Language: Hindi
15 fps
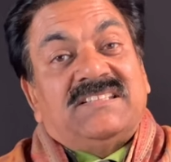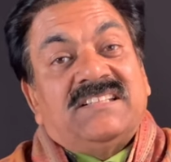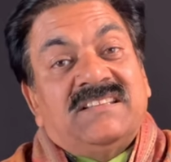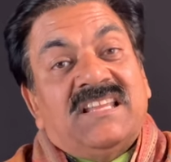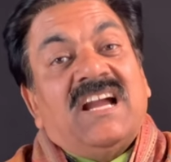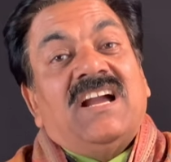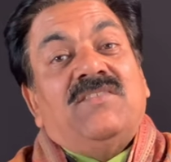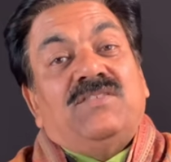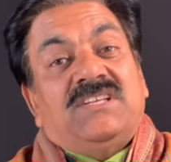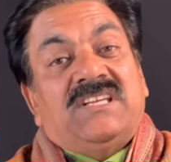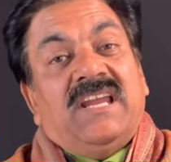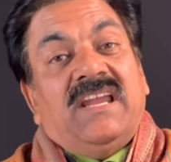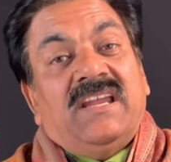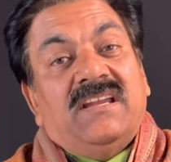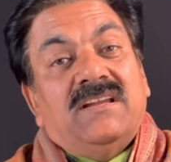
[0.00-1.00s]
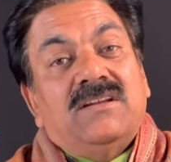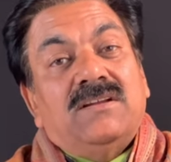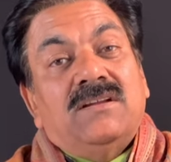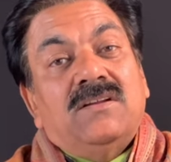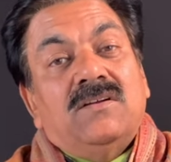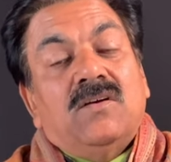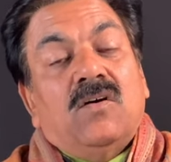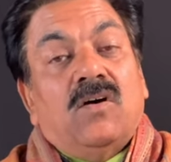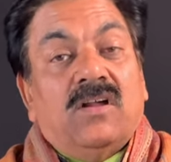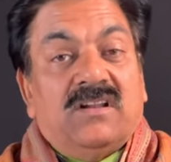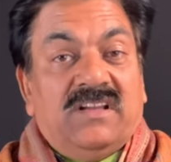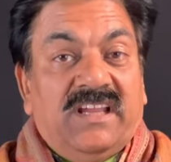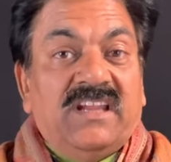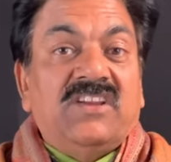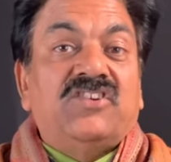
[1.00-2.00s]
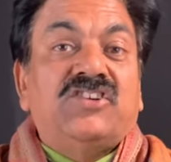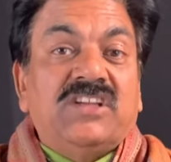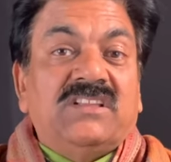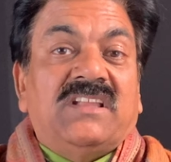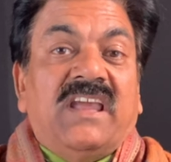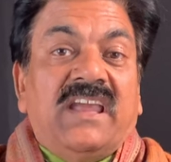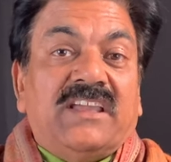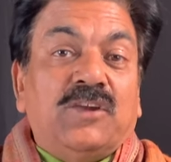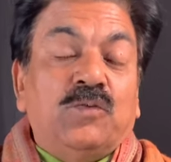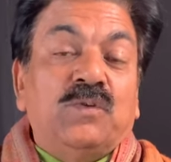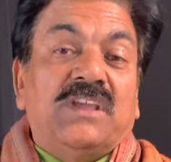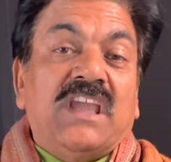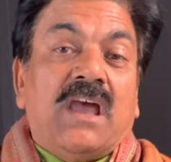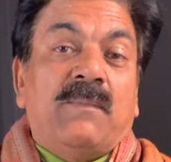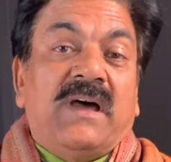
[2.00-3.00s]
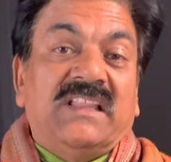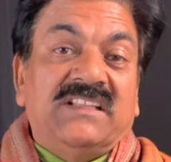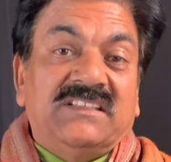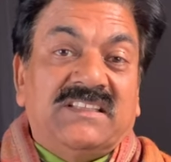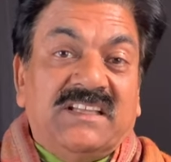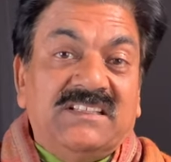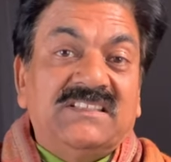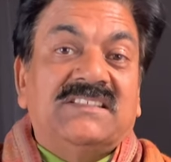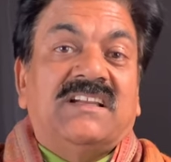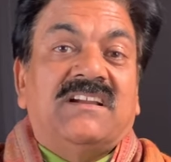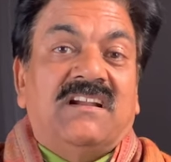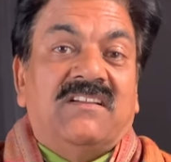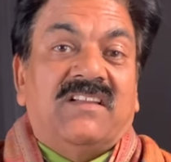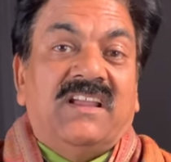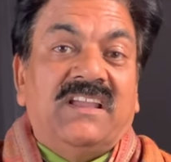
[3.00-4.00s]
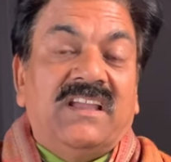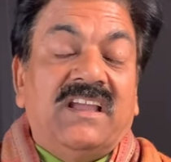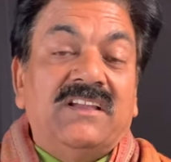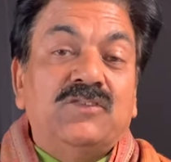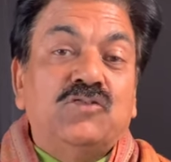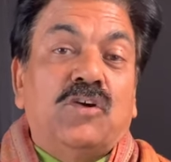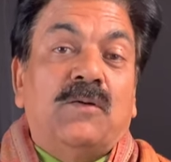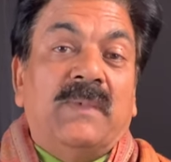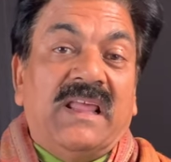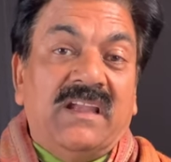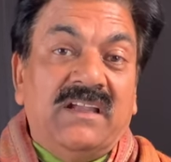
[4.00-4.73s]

चिंता का विषय है और ये निश्चित है कि उनकी आबादी तेज़ी से घट रही है जो हमारे